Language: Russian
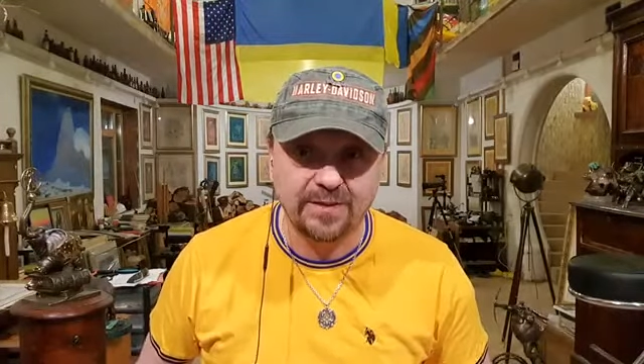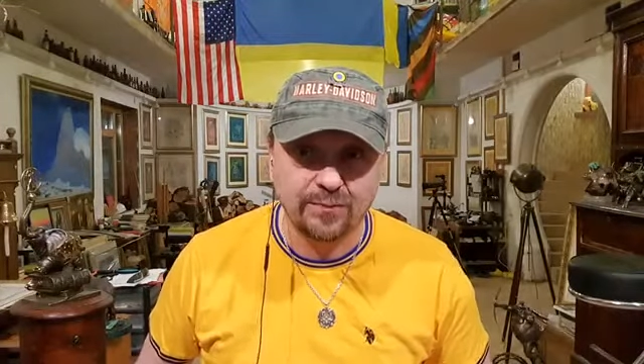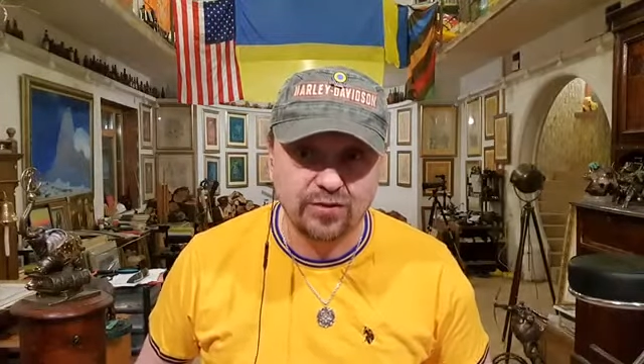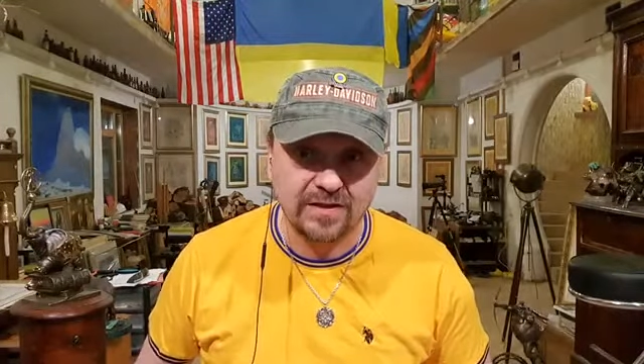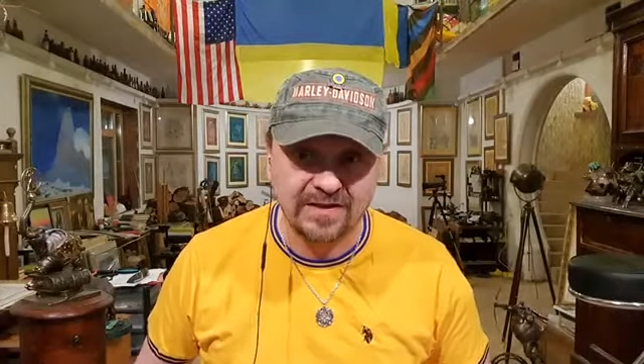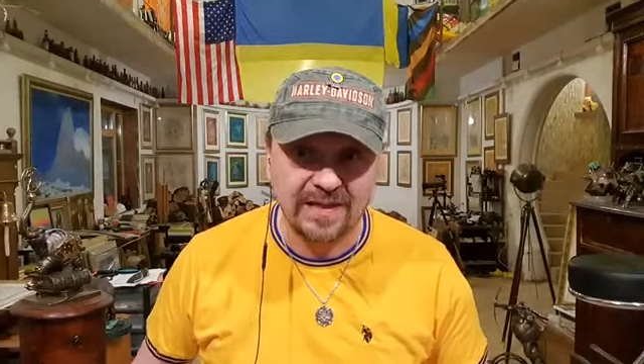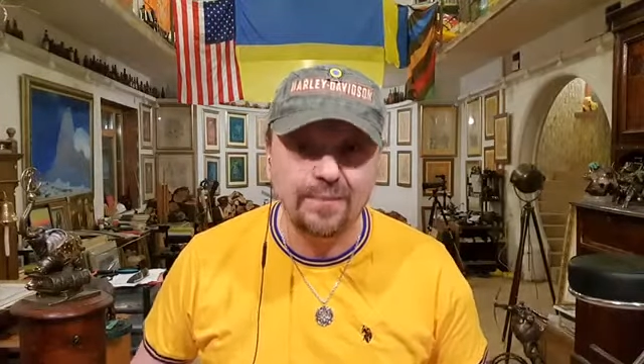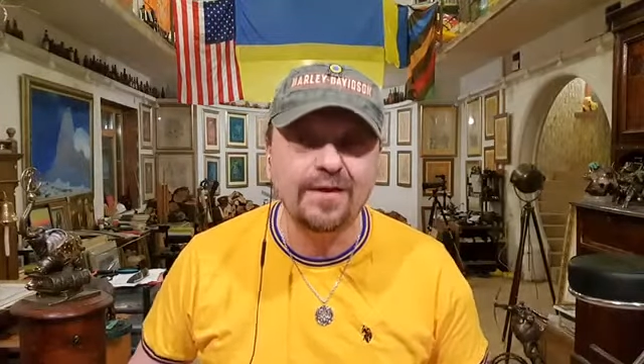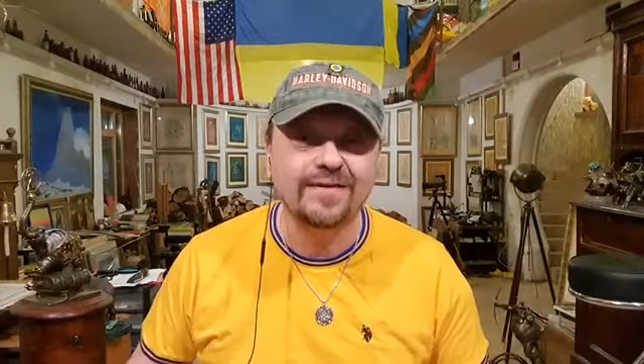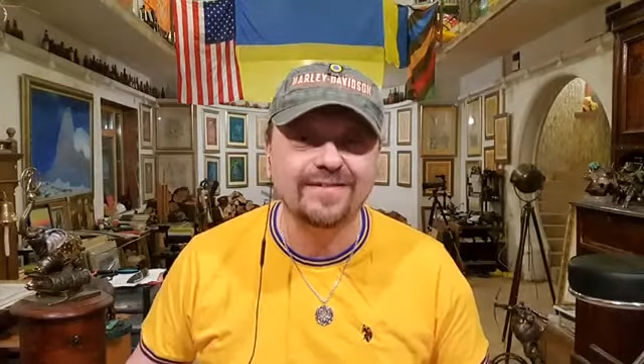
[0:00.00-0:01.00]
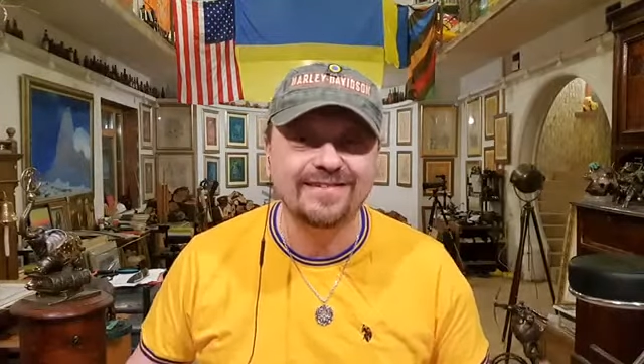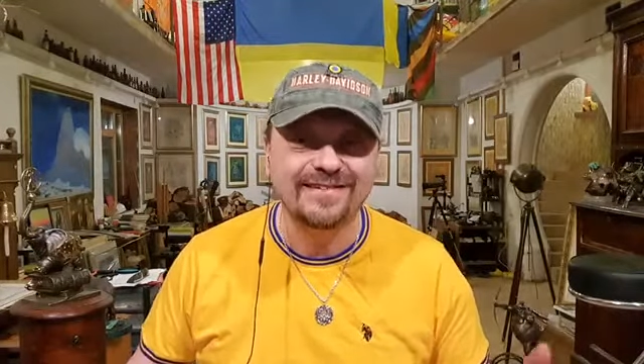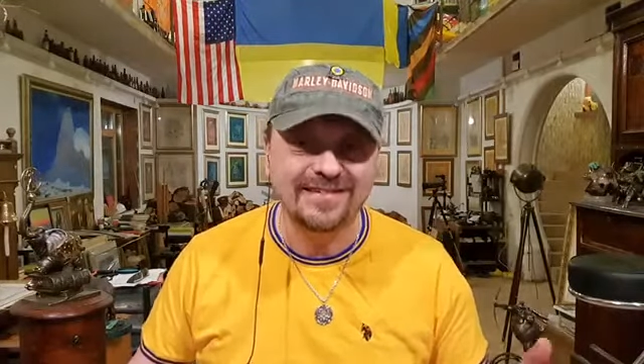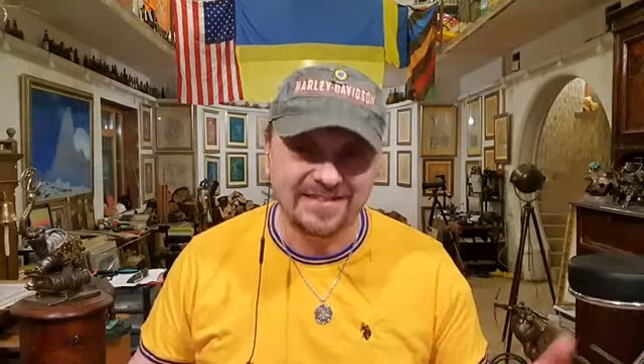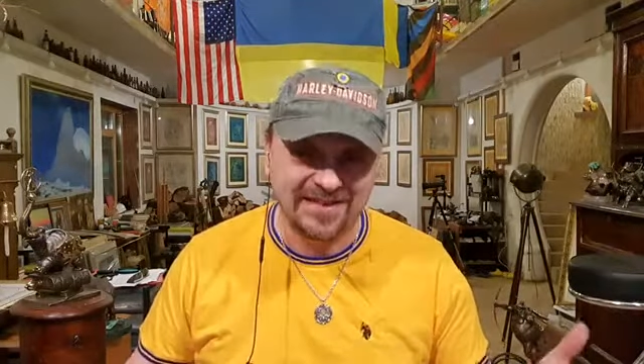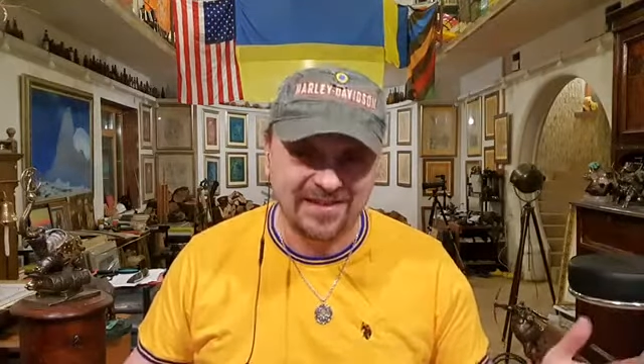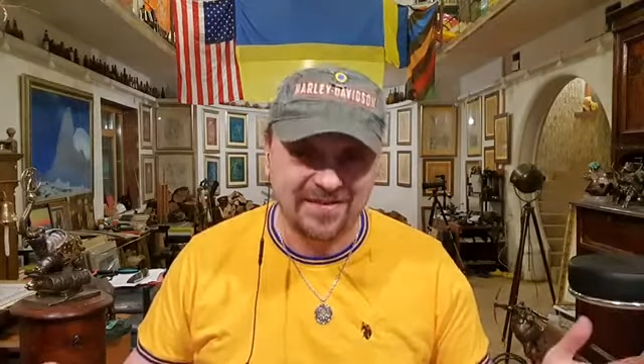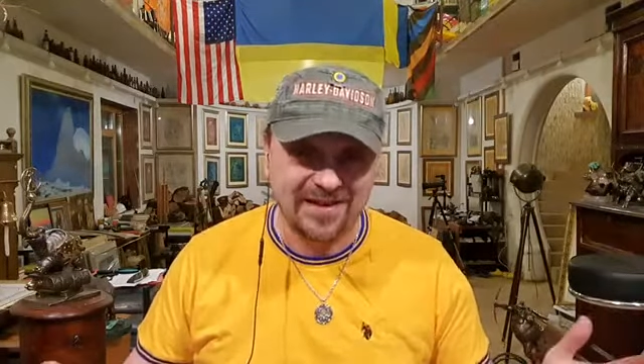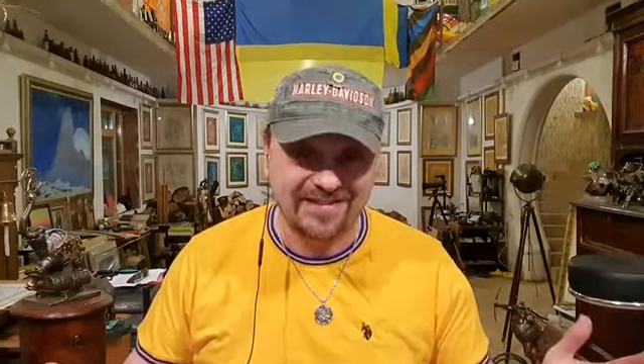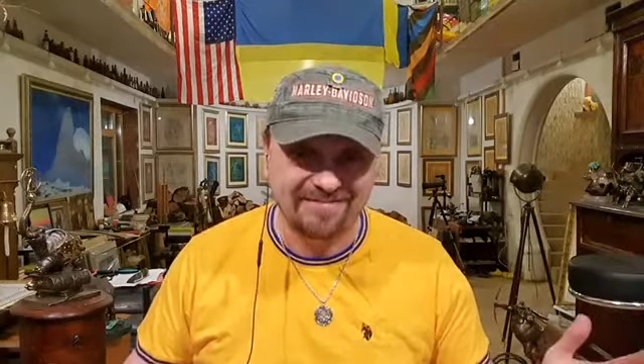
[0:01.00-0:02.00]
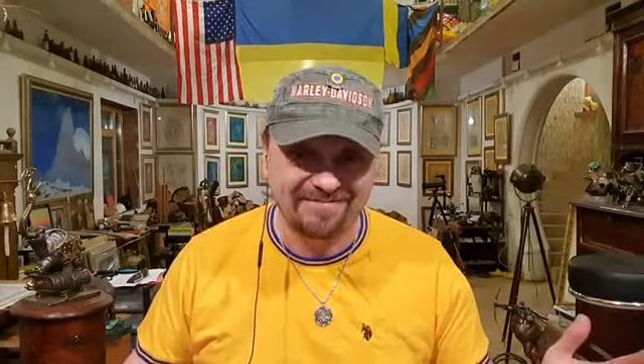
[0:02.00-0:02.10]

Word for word: потому что за нами не заржавеет.